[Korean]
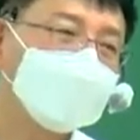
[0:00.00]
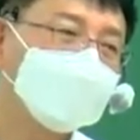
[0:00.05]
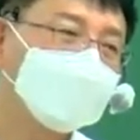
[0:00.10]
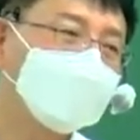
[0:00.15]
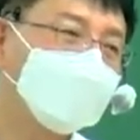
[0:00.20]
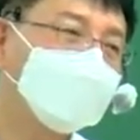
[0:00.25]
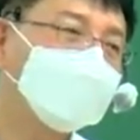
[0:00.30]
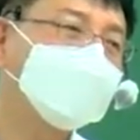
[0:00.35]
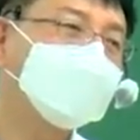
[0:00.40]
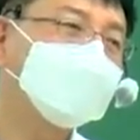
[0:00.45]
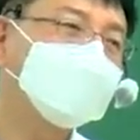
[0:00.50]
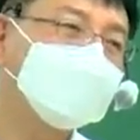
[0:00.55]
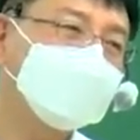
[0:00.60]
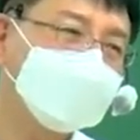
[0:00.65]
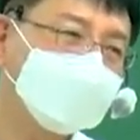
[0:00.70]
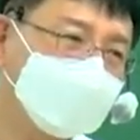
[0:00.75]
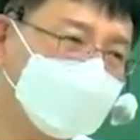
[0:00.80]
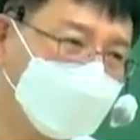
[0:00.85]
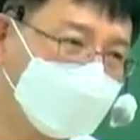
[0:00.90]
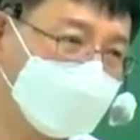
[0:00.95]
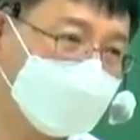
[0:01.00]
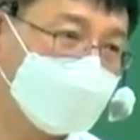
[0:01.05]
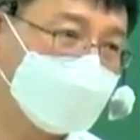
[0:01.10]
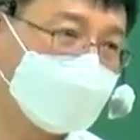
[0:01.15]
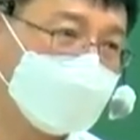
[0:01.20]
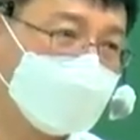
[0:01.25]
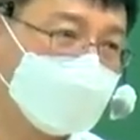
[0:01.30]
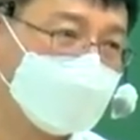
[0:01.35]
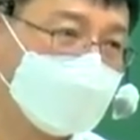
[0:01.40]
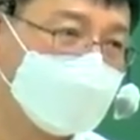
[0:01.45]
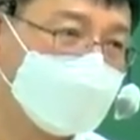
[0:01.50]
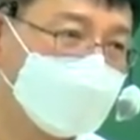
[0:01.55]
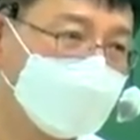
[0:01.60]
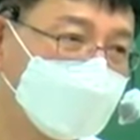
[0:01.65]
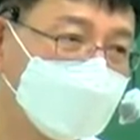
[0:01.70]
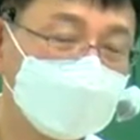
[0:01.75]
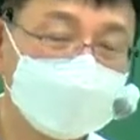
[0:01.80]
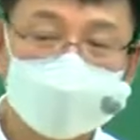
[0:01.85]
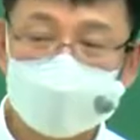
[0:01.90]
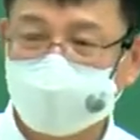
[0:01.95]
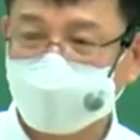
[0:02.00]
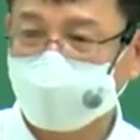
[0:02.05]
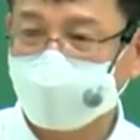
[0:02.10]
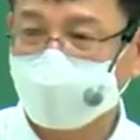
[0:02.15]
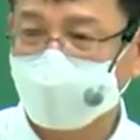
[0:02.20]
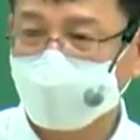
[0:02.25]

다 포장된 말이에요. 무슨 말?